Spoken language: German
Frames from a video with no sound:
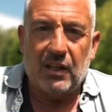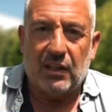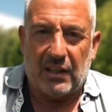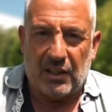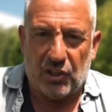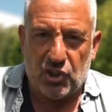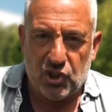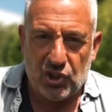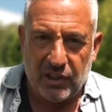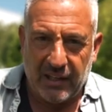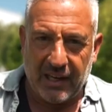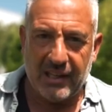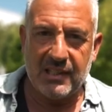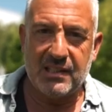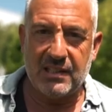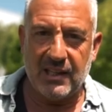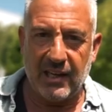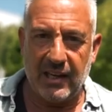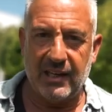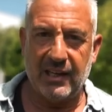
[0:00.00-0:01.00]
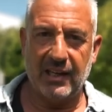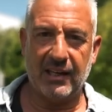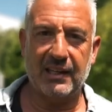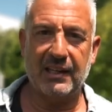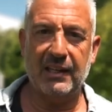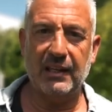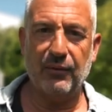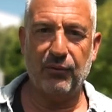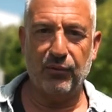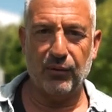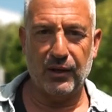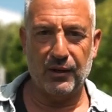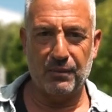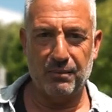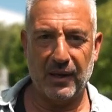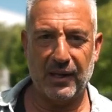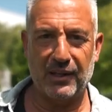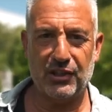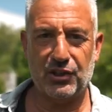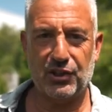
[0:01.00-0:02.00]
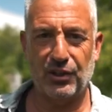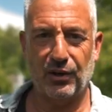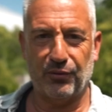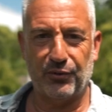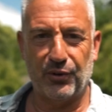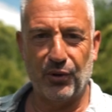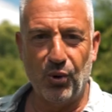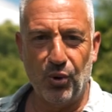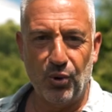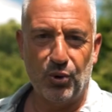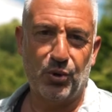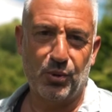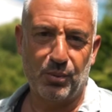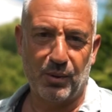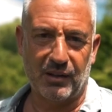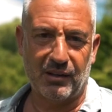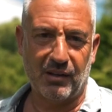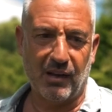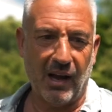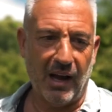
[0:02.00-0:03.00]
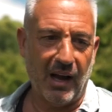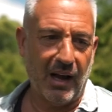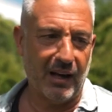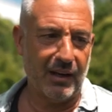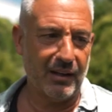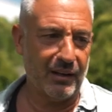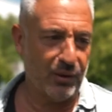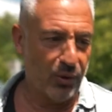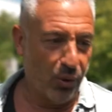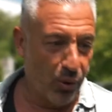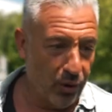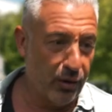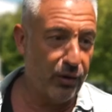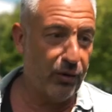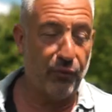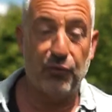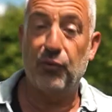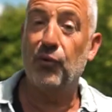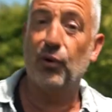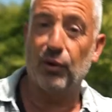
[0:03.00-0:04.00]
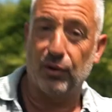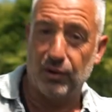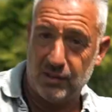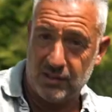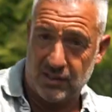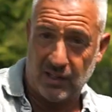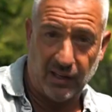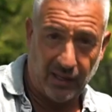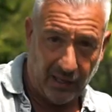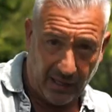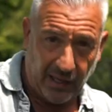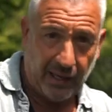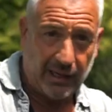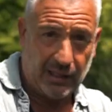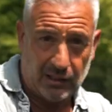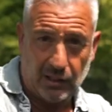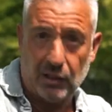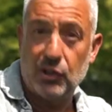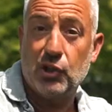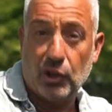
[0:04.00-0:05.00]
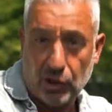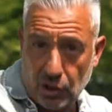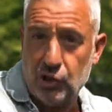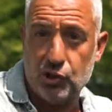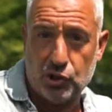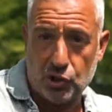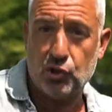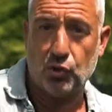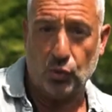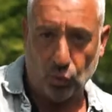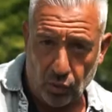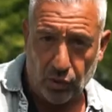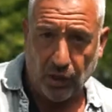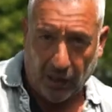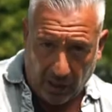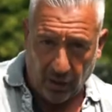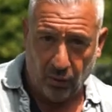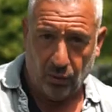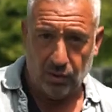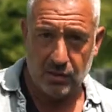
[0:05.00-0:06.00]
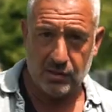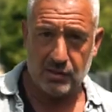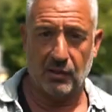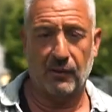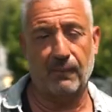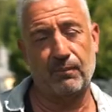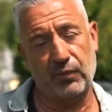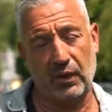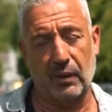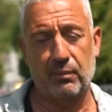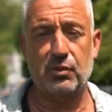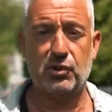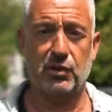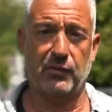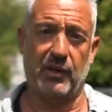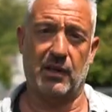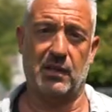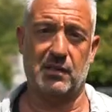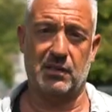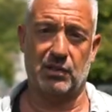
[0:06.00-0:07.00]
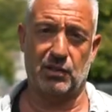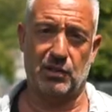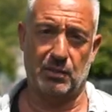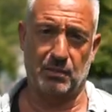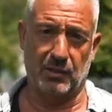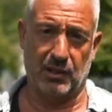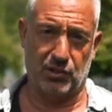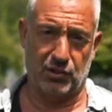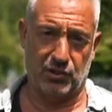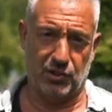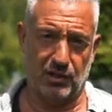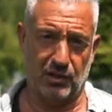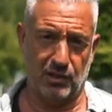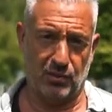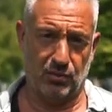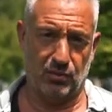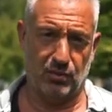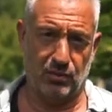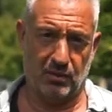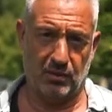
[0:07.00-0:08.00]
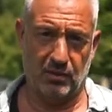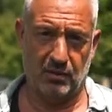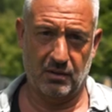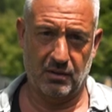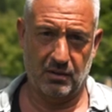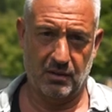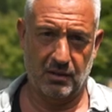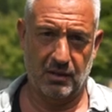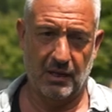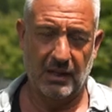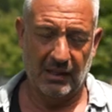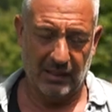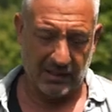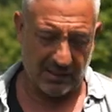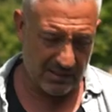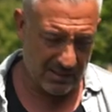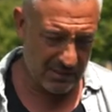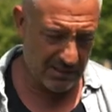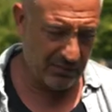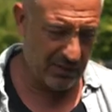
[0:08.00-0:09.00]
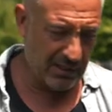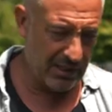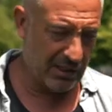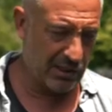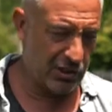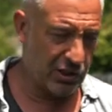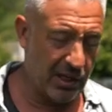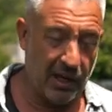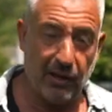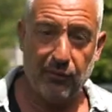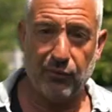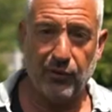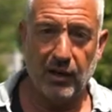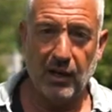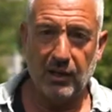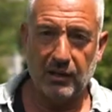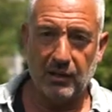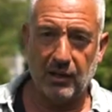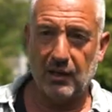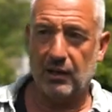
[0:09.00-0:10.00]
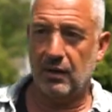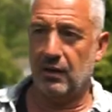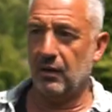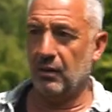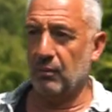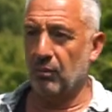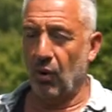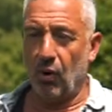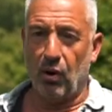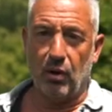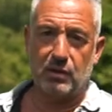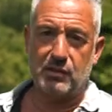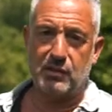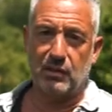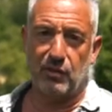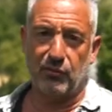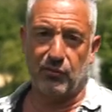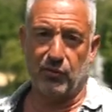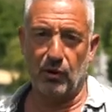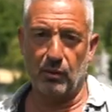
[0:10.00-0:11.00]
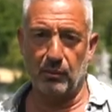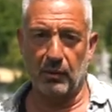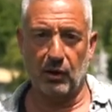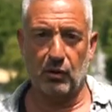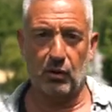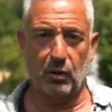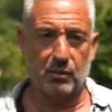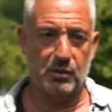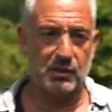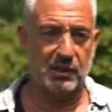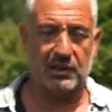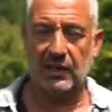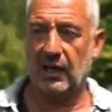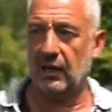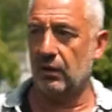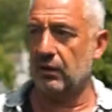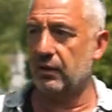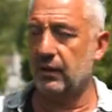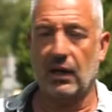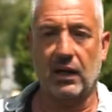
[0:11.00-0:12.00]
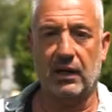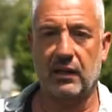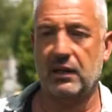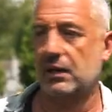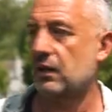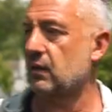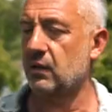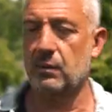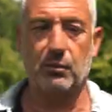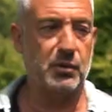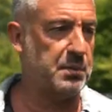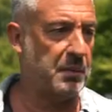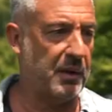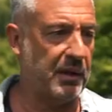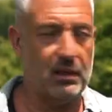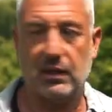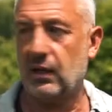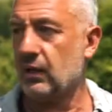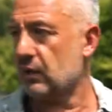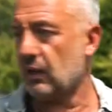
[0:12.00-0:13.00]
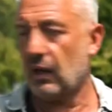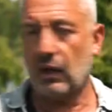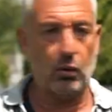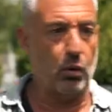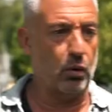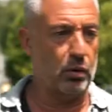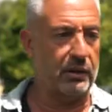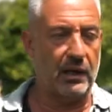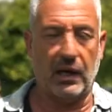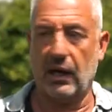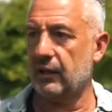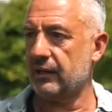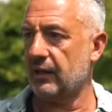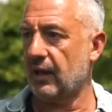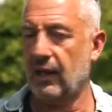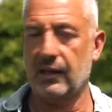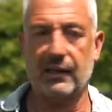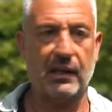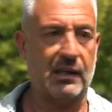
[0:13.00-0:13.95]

gestresste Energie von den Menschen auf die Hunde übertragen. Die Hunde führen es dann eigentlich richtig gut aus und dann beschweren sich die Menschen darüber. Das ist wie der Chef, der morgens in die Firma kommt und sagt, hallo, ja, hier, hier müssen wir da, da gucken, da, da,